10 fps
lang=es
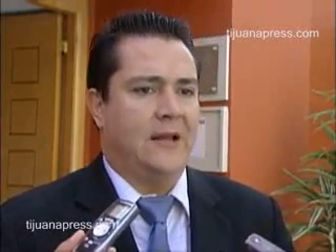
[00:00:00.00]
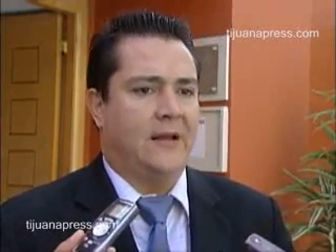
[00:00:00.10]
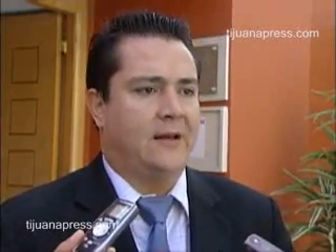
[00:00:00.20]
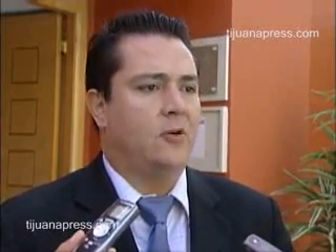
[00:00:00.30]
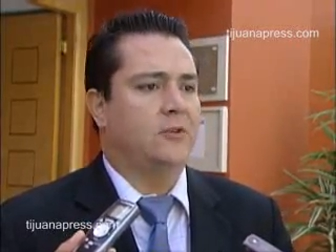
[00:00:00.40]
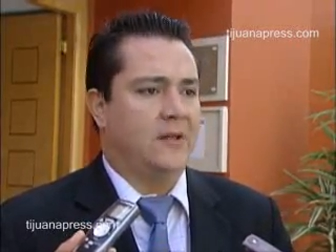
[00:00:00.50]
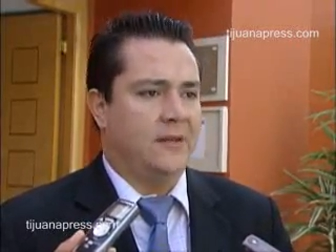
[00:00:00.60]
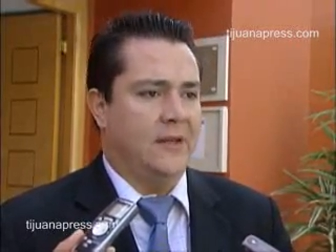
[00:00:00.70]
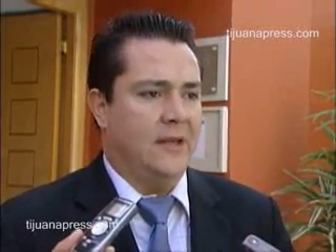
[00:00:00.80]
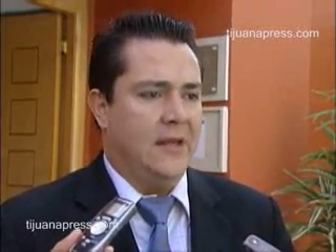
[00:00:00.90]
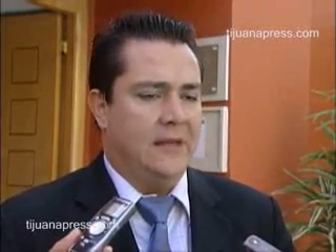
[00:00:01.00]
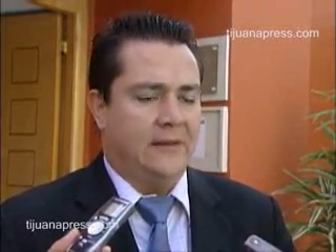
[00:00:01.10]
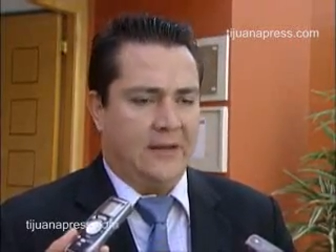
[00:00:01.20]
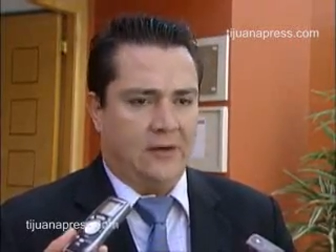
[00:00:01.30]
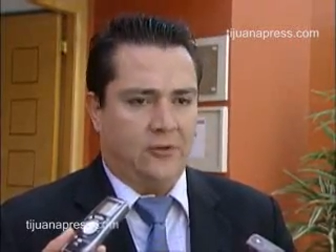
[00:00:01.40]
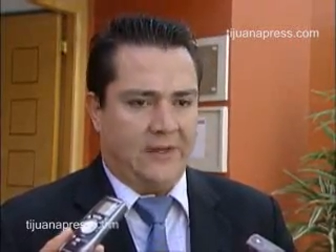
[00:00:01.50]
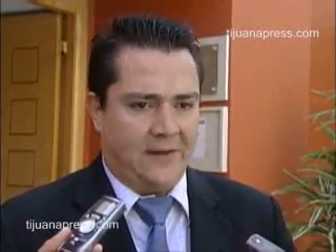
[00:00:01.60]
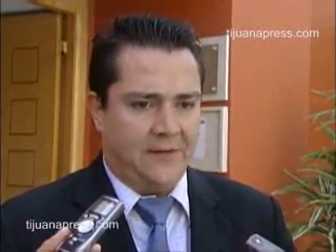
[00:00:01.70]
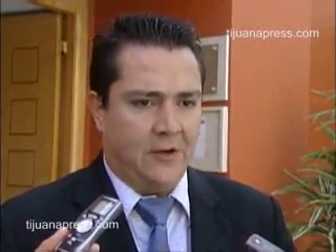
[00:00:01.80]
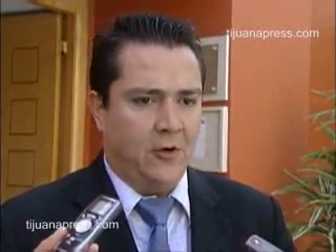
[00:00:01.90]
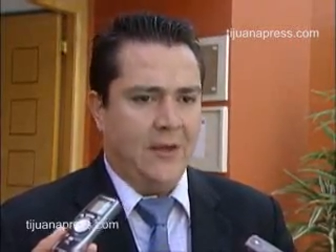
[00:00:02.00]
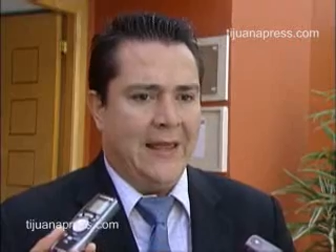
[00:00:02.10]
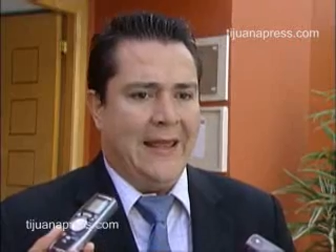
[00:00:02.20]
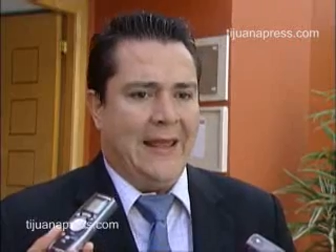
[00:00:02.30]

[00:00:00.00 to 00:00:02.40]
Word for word: la guerra en contra del narcotráfico.